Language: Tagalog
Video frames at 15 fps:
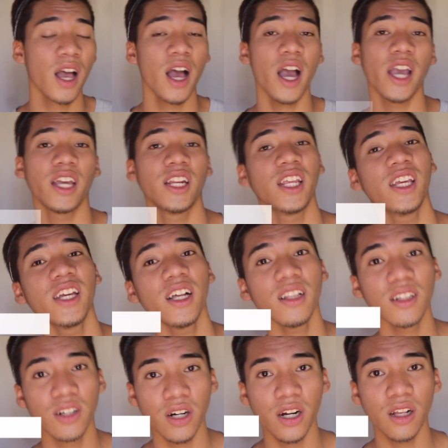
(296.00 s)
Ideal
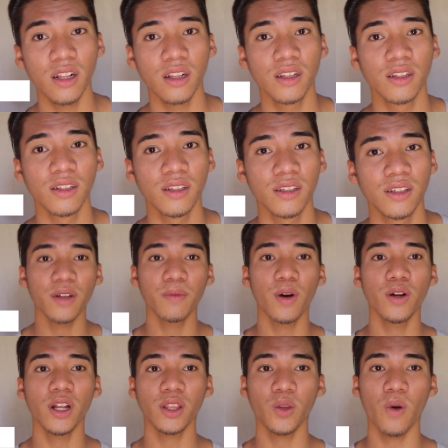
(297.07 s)
Girl mao
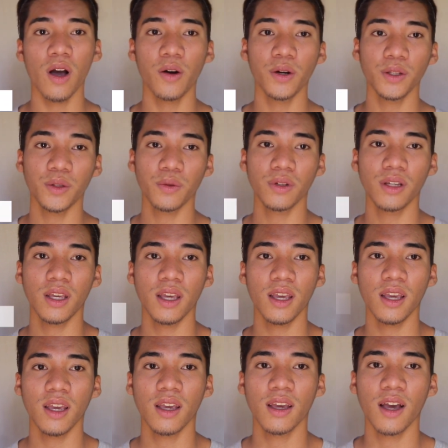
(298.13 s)
na to ako atong
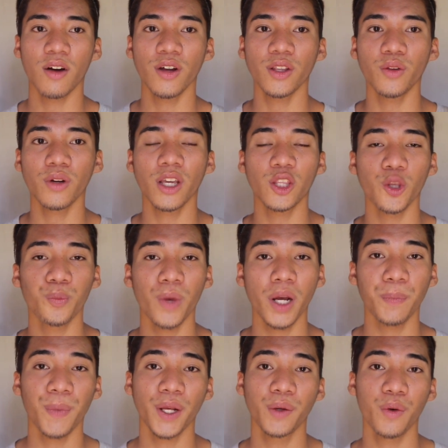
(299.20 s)
gi ako na tong
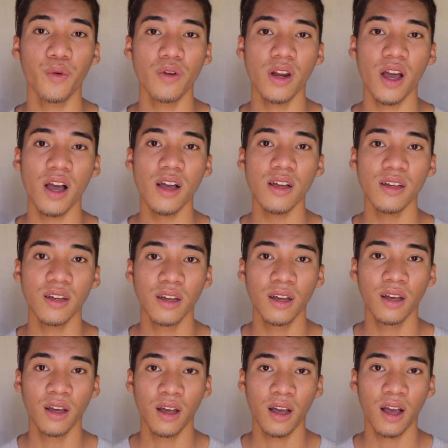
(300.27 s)
gitubag pag una
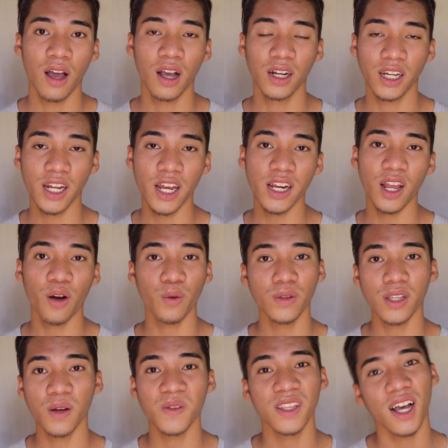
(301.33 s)
ang ganahan ako
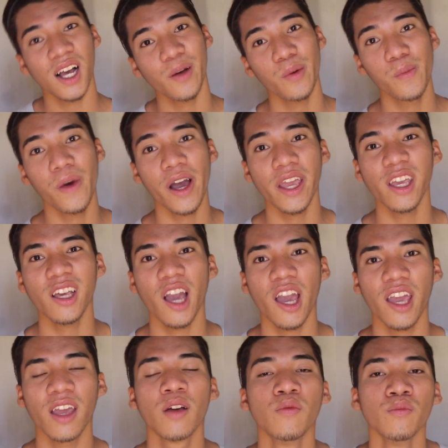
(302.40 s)
sa usa ka babae
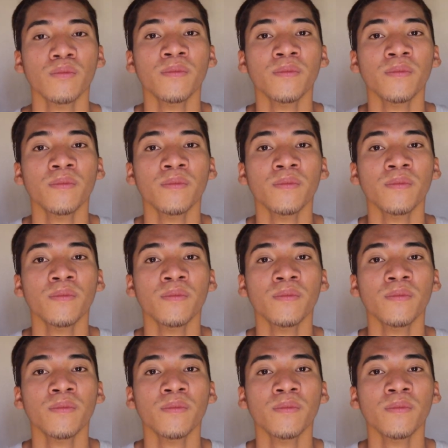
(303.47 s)
kay